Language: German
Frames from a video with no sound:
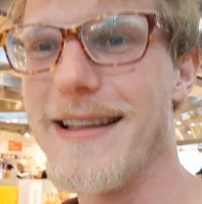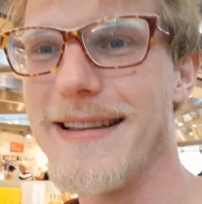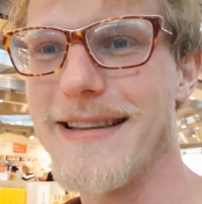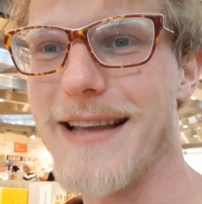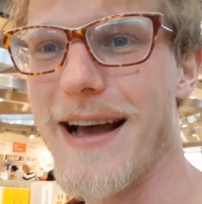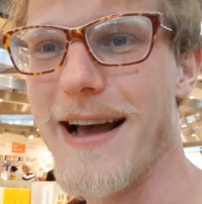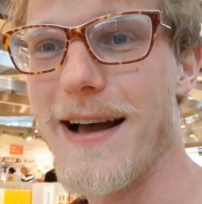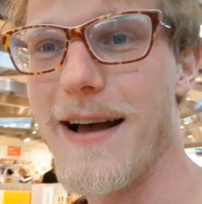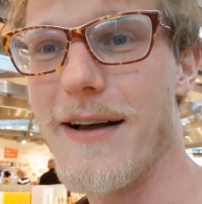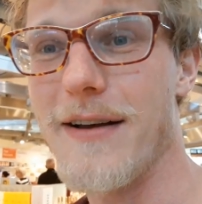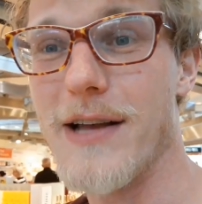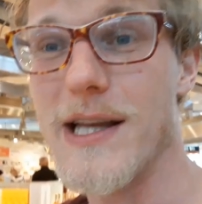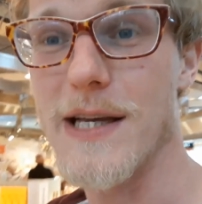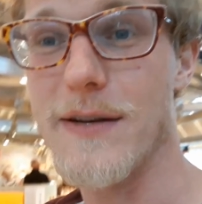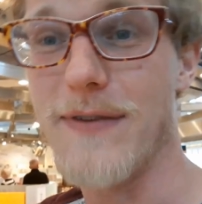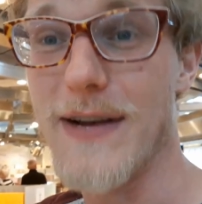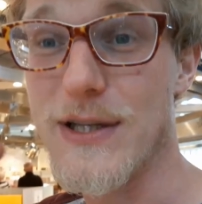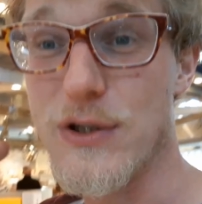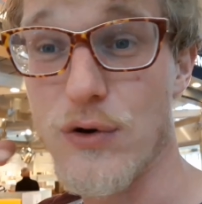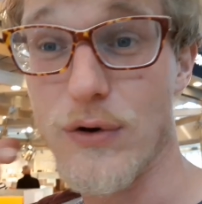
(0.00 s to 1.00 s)
da
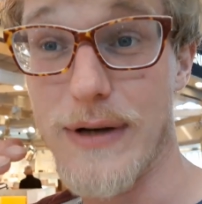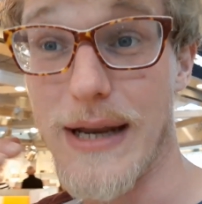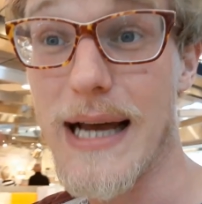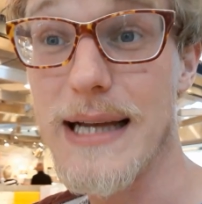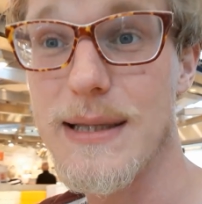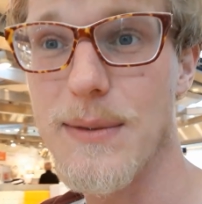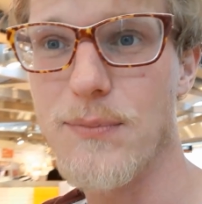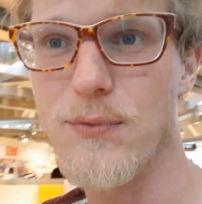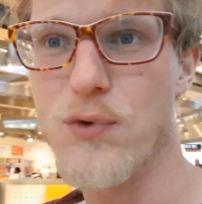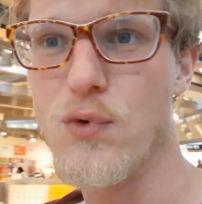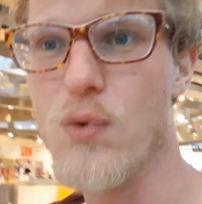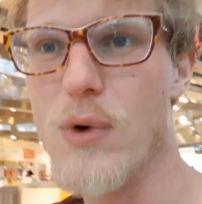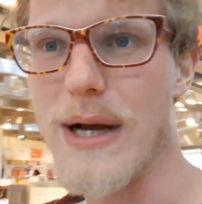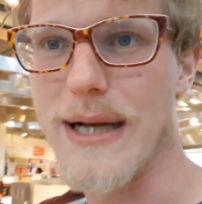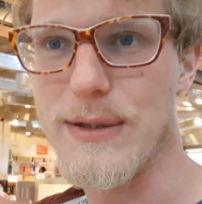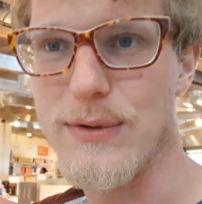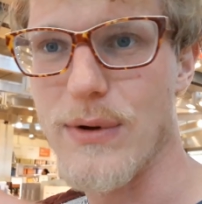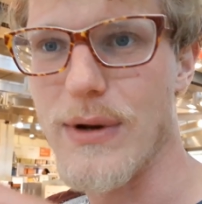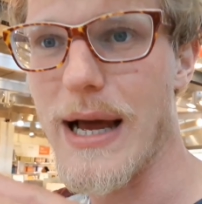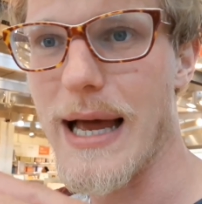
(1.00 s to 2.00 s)
äh, war es schon nach dem Flug,
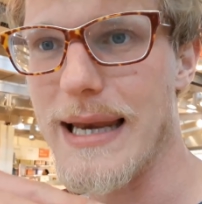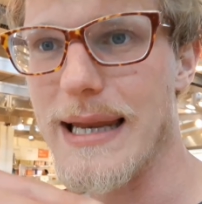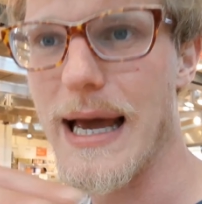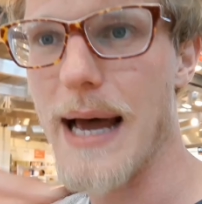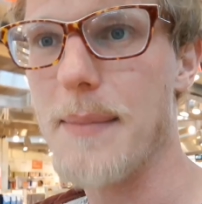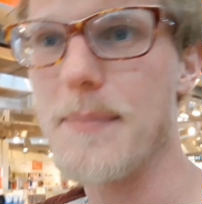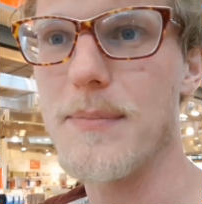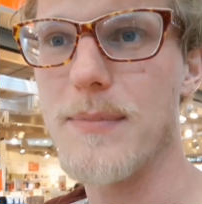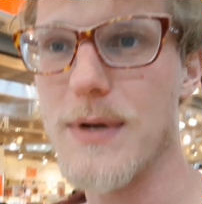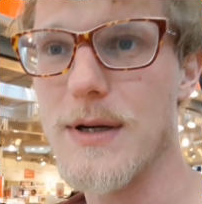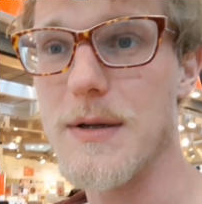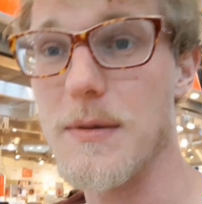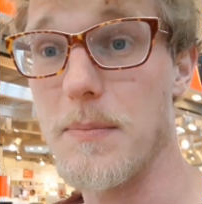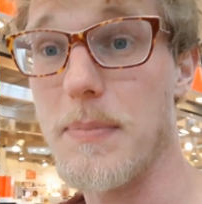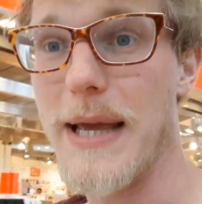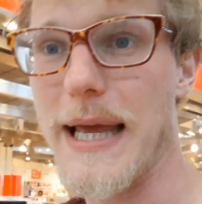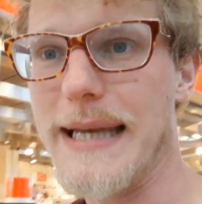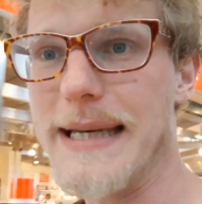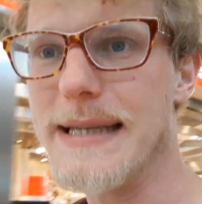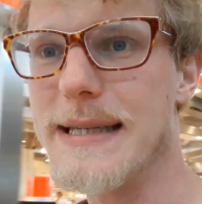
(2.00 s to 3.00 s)
also alle haben
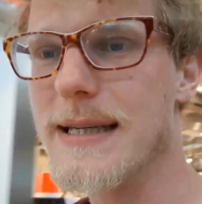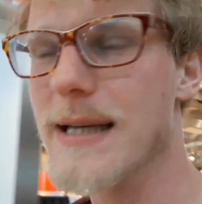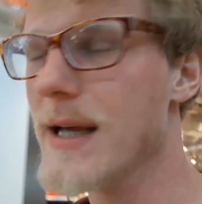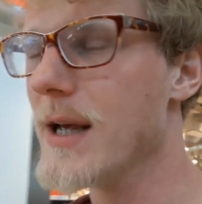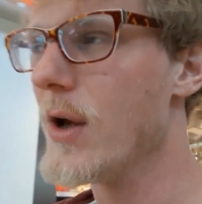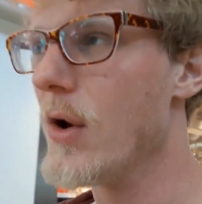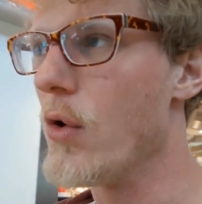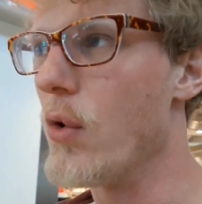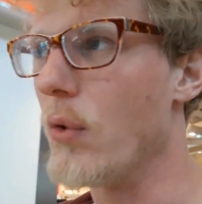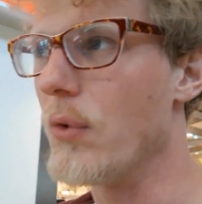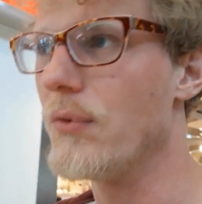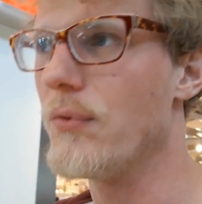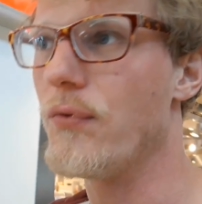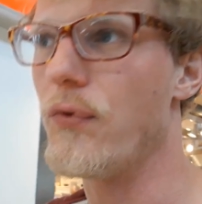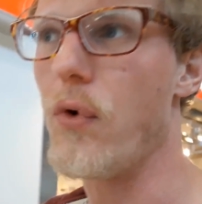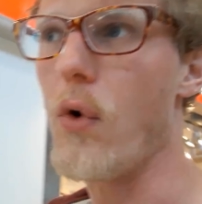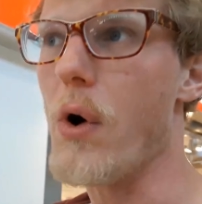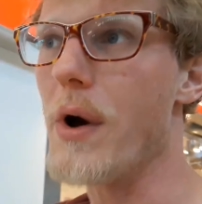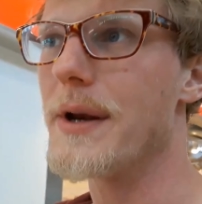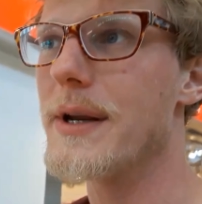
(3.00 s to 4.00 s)
gepennt und
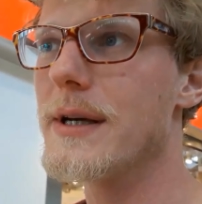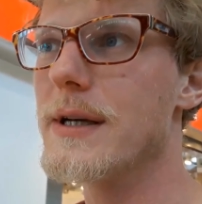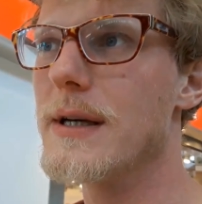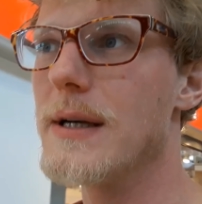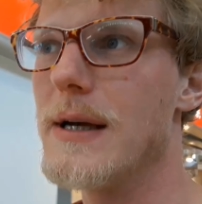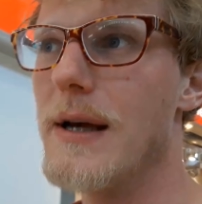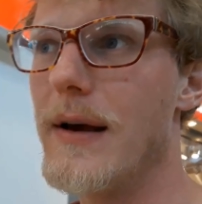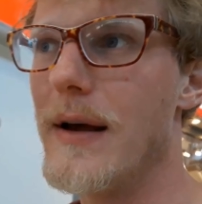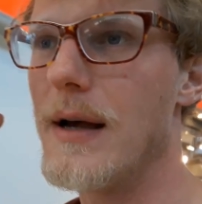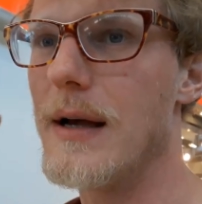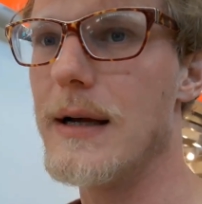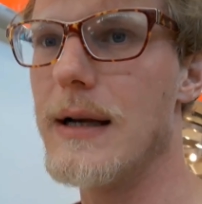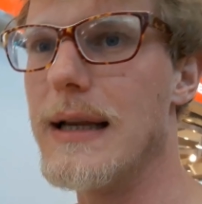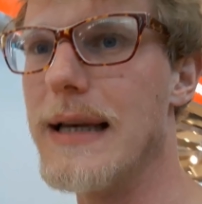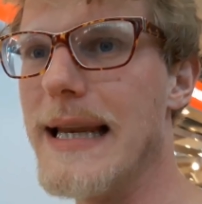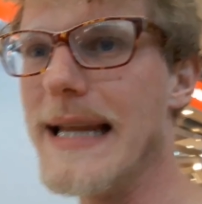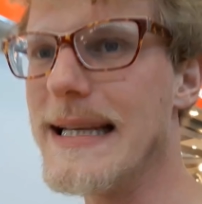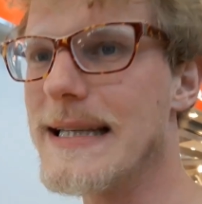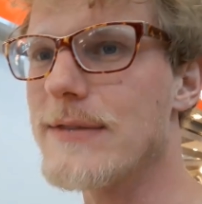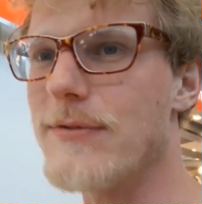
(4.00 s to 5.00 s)
vorne äh,
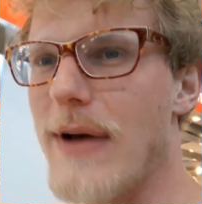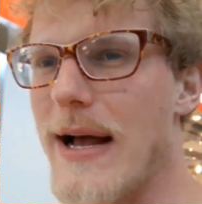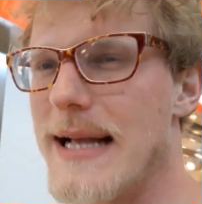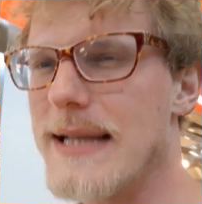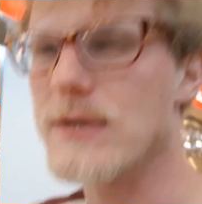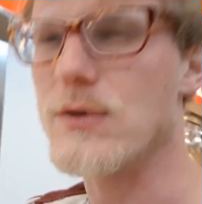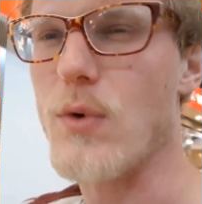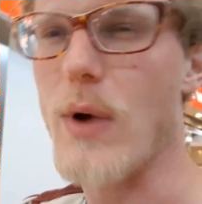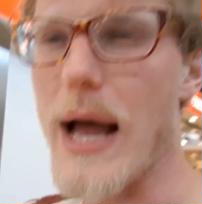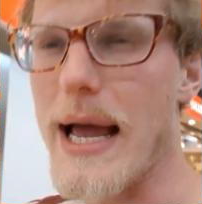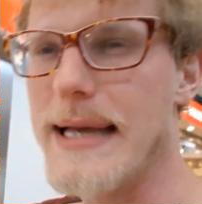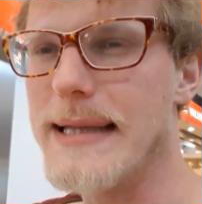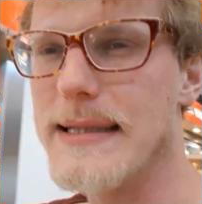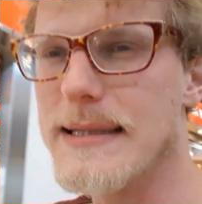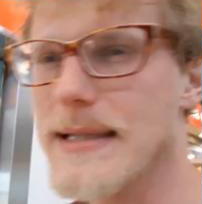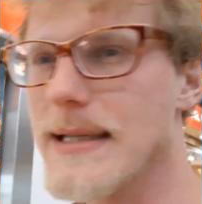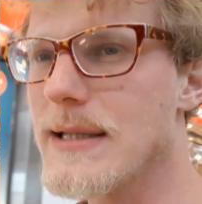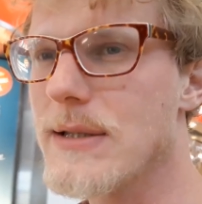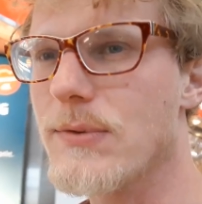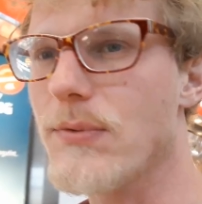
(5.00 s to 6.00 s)
links war halt so ein
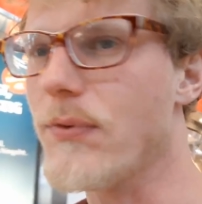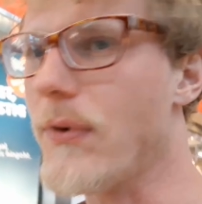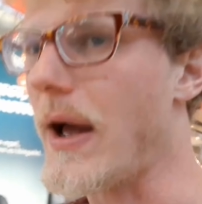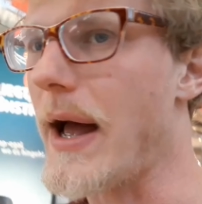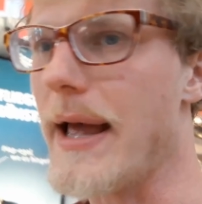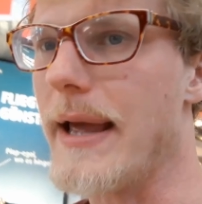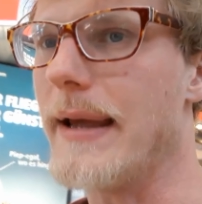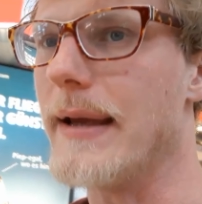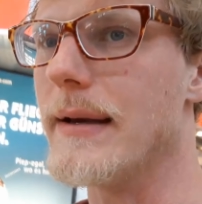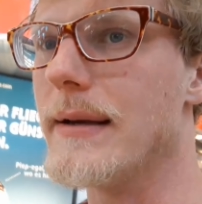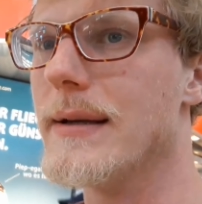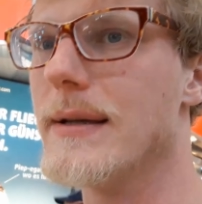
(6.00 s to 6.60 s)
Sitz frei.